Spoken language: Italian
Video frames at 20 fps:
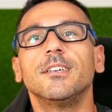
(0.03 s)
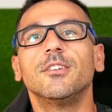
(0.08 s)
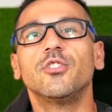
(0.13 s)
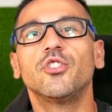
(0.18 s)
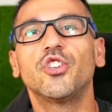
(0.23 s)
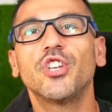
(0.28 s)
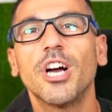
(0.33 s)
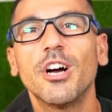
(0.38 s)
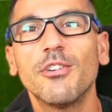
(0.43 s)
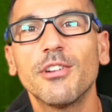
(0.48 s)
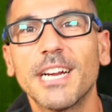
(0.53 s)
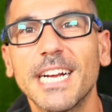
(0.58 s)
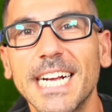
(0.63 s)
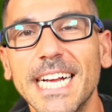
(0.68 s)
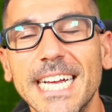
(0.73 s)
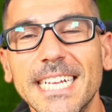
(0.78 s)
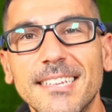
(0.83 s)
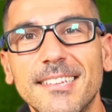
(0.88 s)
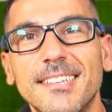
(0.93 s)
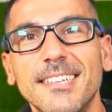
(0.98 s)
Ciao
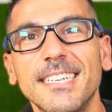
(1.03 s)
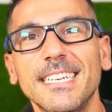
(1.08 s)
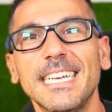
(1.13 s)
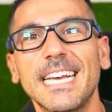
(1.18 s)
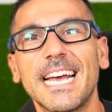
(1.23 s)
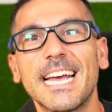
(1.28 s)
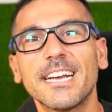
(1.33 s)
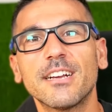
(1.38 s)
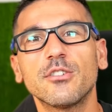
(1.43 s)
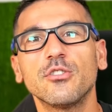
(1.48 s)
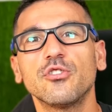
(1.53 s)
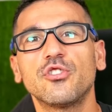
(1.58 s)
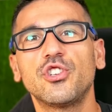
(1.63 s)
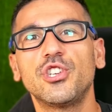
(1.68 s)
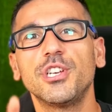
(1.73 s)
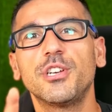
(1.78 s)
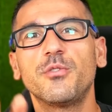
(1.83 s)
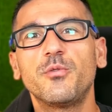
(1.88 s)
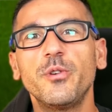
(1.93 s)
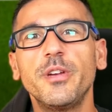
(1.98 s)
ragazzi,
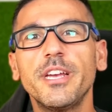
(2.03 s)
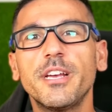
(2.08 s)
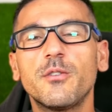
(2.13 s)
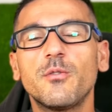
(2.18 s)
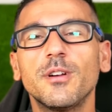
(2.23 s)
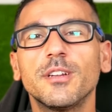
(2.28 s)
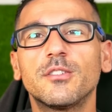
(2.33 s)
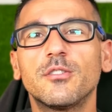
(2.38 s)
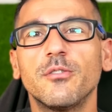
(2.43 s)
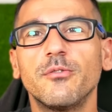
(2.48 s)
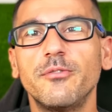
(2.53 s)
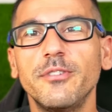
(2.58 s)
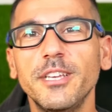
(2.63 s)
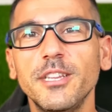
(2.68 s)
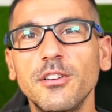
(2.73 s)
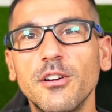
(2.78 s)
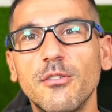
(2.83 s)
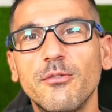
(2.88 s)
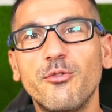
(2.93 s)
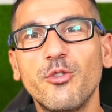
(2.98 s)
eccoci qui, questo
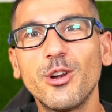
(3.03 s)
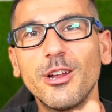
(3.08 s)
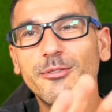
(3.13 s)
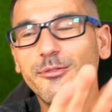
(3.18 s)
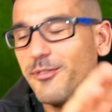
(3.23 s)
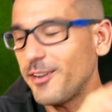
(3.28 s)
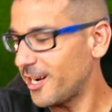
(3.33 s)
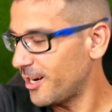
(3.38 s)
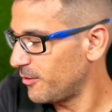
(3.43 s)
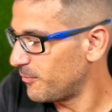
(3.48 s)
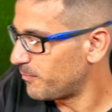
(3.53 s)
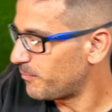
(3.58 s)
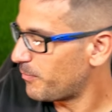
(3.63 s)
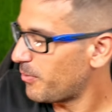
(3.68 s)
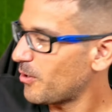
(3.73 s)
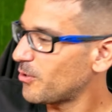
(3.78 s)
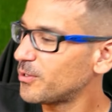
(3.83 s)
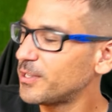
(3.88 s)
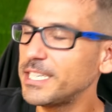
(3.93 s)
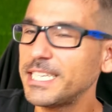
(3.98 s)
video vuole fare un
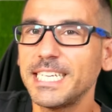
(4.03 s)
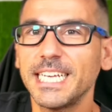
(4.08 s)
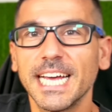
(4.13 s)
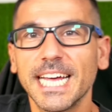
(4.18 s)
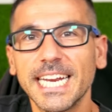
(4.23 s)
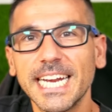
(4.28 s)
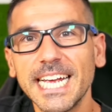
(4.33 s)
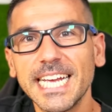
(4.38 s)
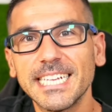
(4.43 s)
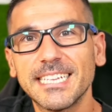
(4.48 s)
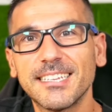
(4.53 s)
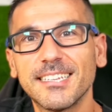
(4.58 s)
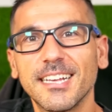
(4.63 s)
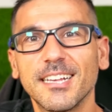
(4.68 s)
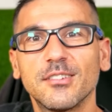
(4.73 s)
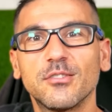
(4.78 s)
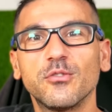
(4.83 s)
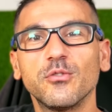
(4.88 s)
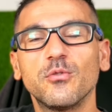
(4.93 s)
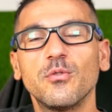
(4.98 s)
po' di
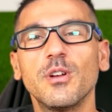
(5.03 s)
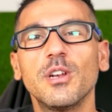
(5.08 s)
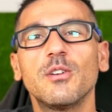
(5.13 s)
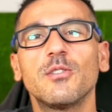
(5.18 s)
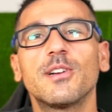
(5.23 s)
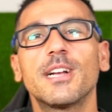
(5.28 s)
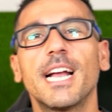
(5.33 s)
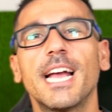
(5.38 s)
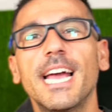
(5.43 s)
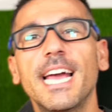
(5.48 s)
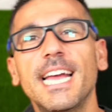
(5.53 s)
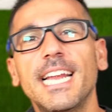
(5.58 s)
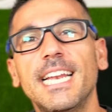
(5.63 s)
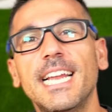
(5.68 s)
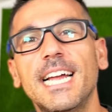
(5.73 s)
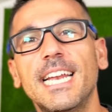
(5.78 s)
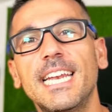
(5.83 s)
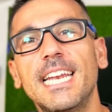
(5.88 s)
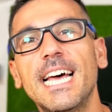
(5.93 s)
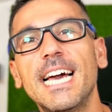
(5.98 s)
chiarezza su quello che è
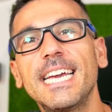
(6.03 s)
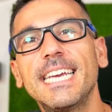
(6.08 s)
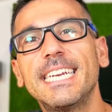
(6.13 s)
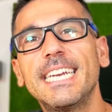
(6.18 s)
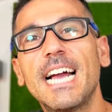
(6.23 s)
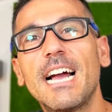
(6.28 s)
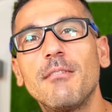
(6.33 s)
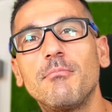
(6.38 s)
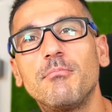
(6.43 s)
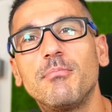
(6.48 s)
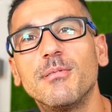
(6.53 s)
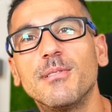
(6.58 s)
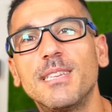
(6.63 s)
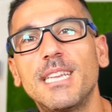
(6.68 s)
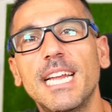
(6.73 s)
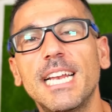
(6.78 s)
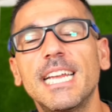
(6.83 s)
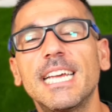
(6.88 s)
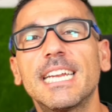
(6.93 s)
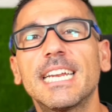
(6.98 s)
la line up
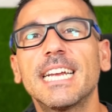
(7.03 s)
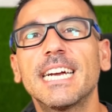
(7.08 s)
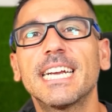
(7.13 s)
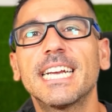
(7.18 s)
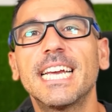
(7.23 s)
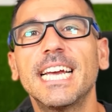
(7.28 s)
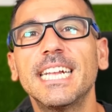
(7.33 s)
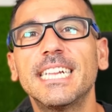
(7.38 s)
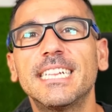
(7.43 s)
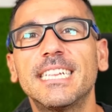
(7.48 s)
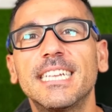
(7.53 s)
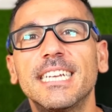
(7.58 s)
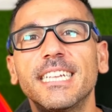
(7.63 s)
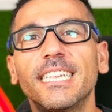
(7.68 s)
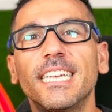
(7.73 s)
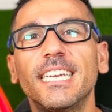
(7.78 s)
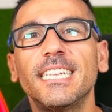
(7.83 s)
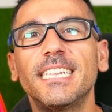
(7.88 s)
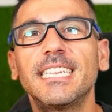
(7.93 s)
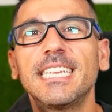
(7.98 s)
delle racchette
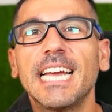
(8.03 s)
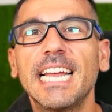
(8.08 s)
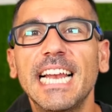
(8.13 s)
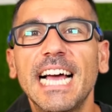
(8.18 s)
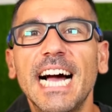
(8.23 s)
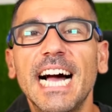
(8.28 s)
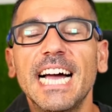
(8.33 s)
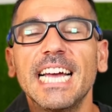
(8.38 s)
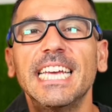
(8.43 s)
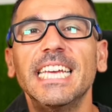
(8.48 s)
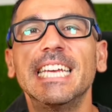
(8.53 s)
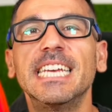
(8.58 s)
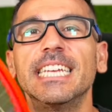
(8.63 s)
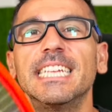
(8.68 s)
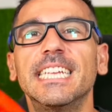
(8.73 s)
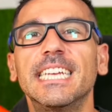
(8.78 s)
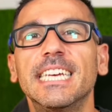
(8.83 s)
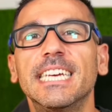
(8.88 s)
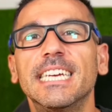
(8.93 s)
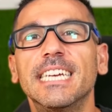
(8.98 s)
dei telai
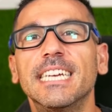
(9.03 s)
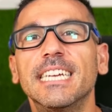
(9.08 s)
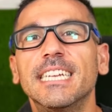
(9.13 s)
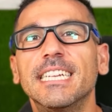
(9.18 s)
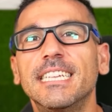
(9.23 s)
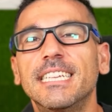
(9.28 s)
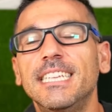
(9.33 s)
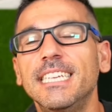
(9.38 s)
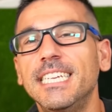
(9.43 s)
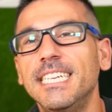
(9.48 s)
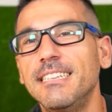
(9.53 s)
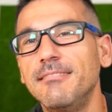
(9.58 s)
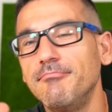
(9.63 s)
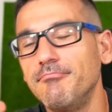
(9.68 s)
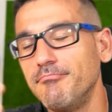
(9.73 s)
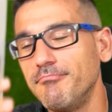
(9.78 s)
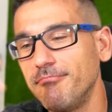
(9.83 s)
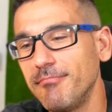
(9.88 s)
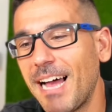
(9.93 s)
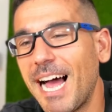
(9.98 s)
eh, di mm,